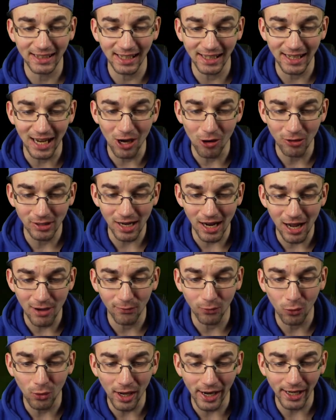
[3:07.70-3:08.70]
genau da,
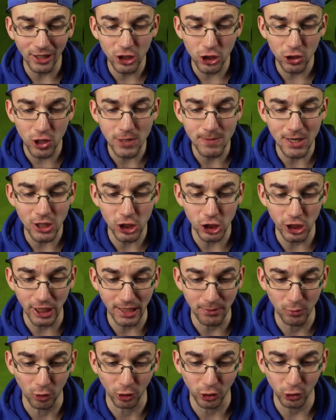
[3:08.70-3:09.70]
wo ein Stürmer
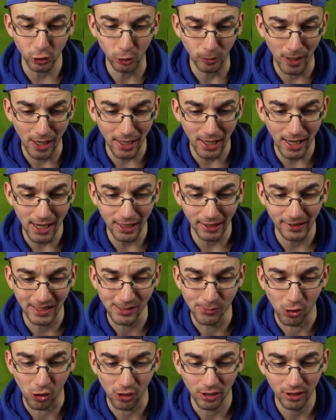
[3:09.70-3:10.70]
stehen muss. Überragend,
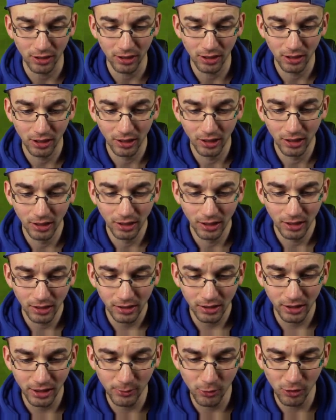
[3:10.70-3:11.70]
Timo.
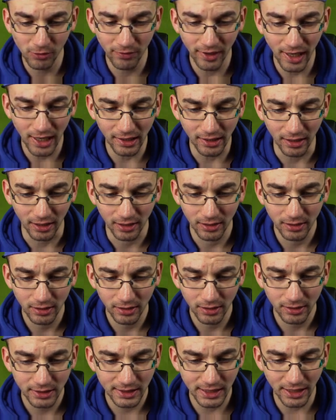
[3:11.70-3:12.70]
Timo Werner.
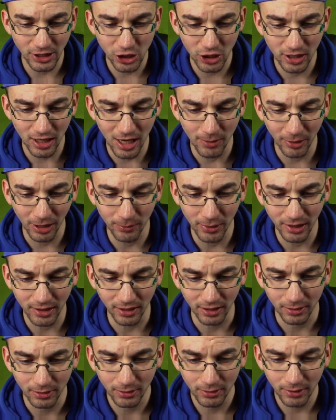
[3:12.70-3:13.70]
Serge Gnabry,
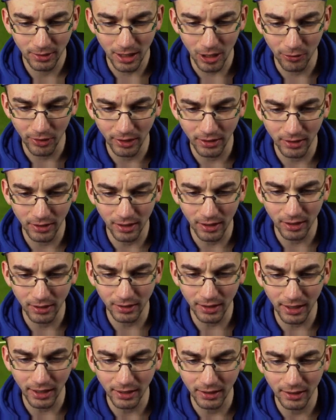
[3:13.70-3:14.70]
bitte. Hau ihn. Ja,
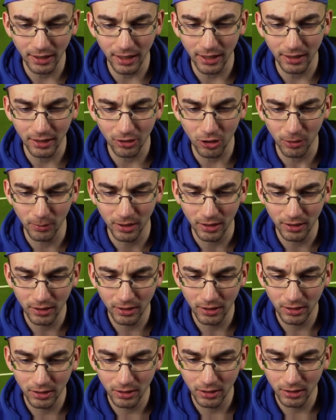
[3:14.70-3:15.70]
nein, ja, komm.
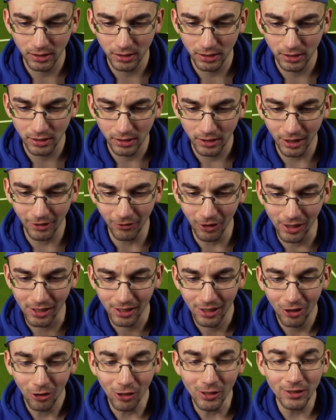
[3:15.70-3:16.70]
Jawohl.
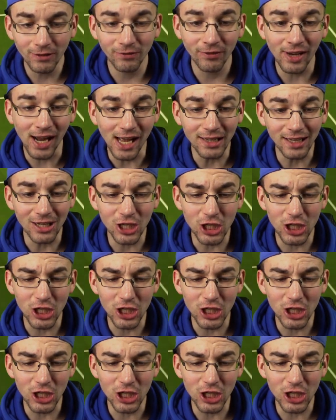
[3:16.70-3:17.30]
Und Werner